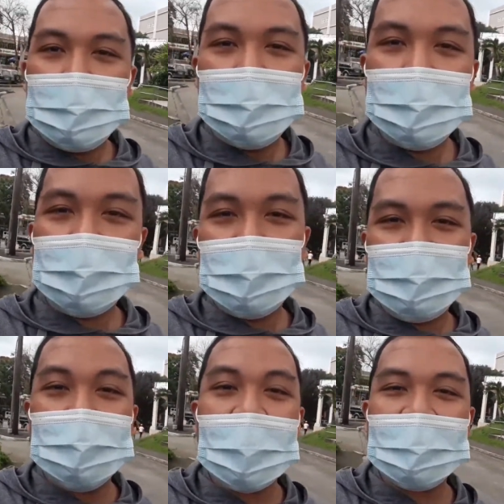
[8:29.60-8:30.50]

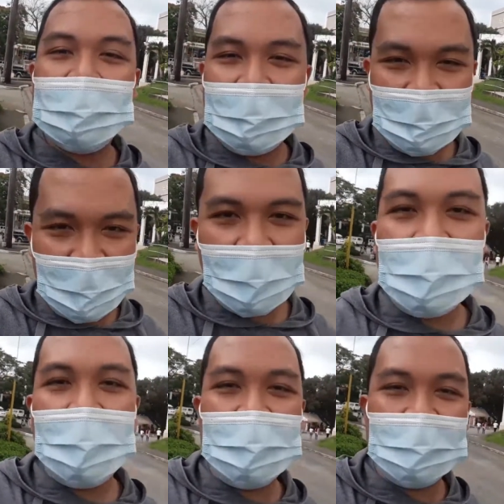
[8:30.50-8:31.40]
medyo masakit din
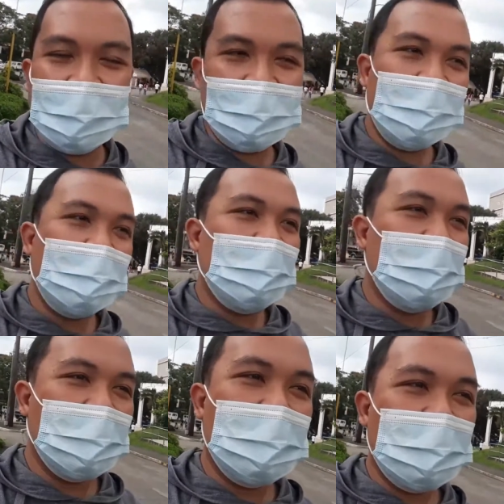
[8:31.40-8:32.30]
talaga
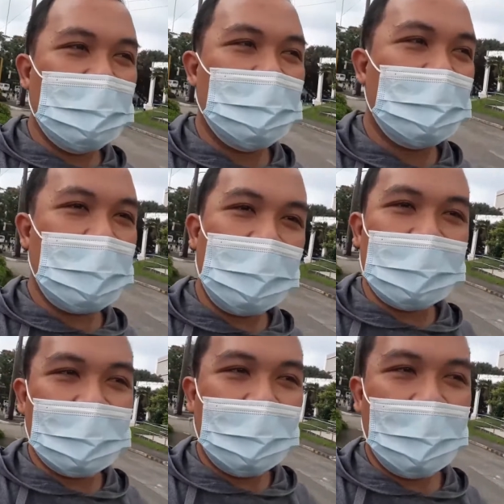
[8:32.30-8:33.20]
no
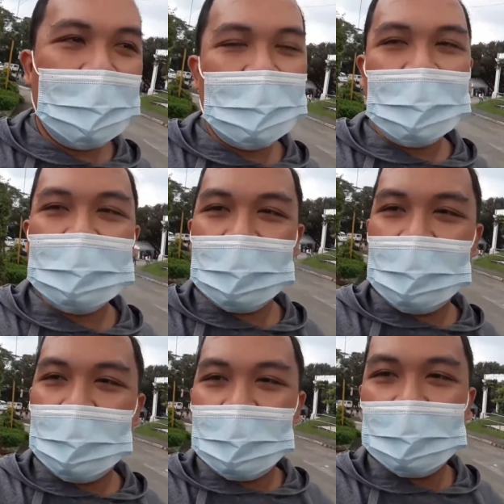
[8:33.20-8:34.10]
masakit
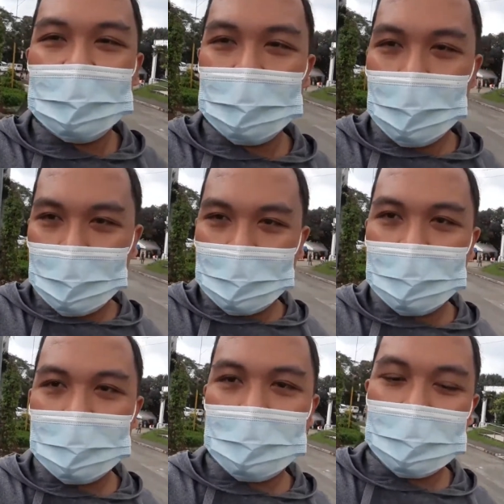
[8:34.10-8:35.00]
kasi yung unang
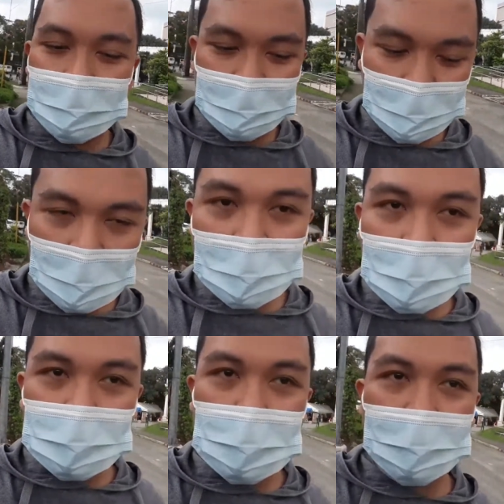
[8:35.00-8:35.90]

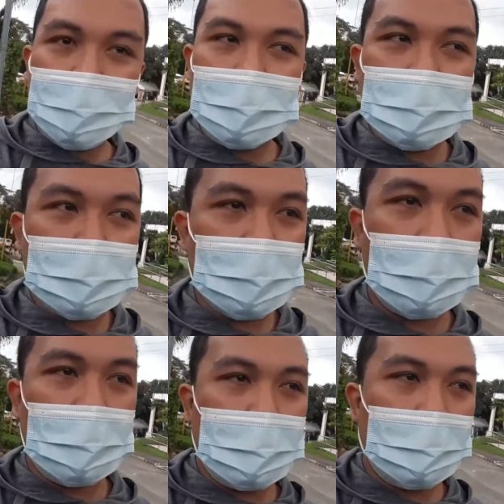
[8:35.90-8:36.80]
swab test ko
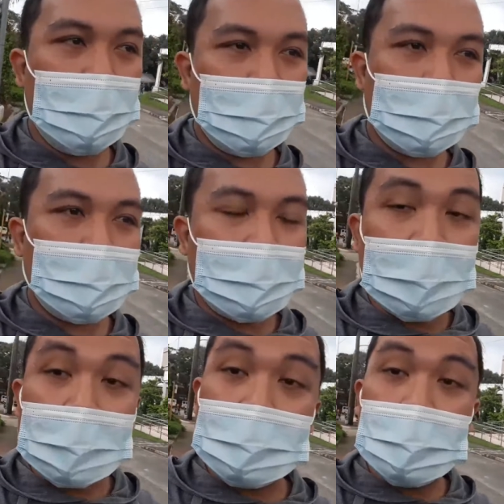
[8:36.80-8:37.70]
ay
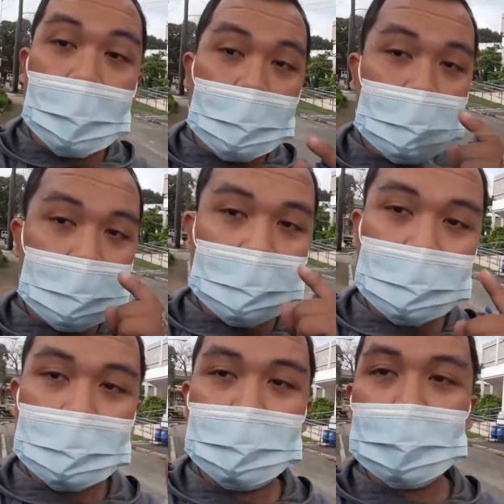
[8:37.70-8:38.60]
isa lang
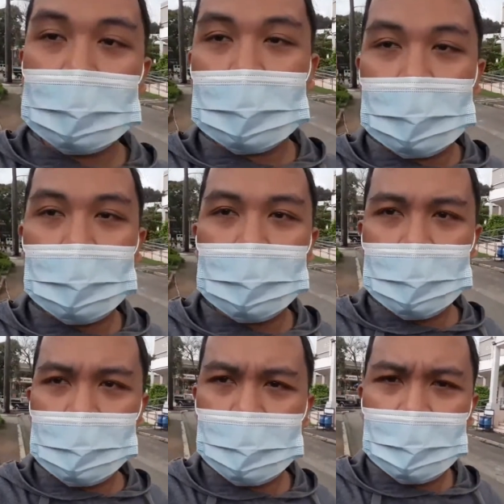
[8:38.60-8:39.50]
sa butas ng ilong